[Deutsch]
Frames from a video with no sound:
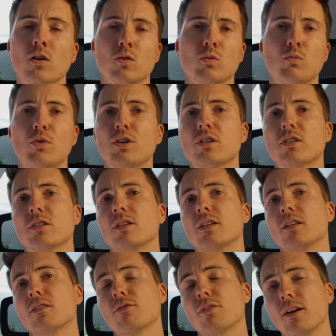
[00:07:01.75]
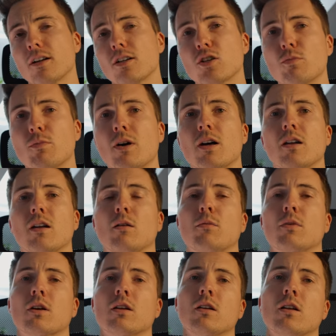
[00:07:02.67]
du möchtest nichts falsch machen,
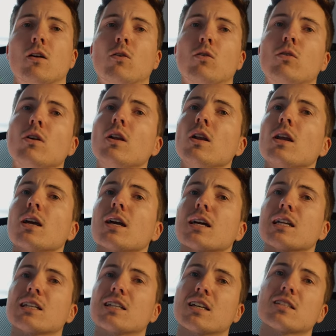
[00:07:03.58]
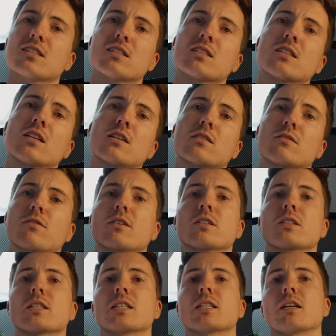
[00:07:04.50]
aber genau das ist das,
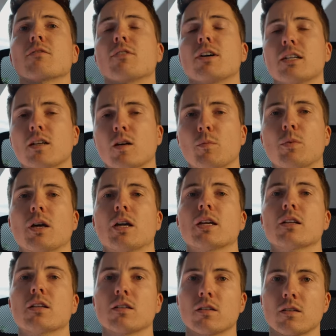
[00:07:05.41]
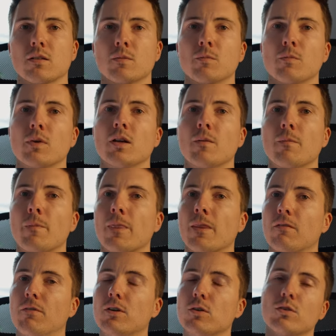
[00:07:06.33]
was dich dann weiterbringt. Ähm,
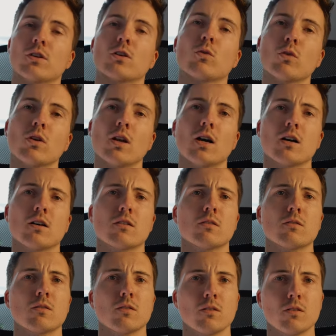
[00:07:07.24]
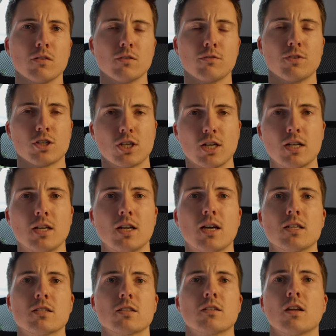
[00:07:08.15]
wenn du die Grundlagen äh, verstanden
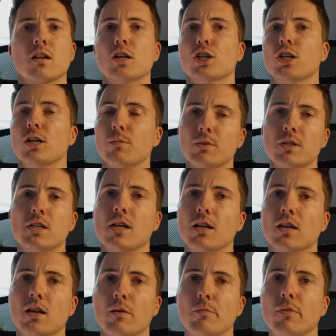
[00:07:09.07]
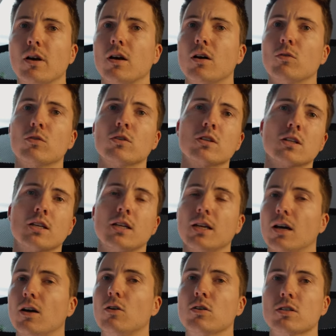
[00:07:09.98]
hast, dann schnapp dir deine Kamera und
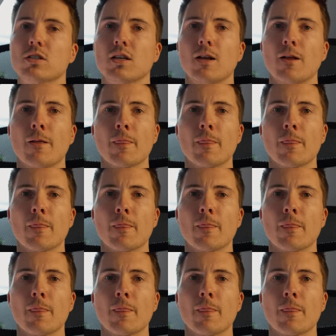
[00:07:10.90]
geh raus.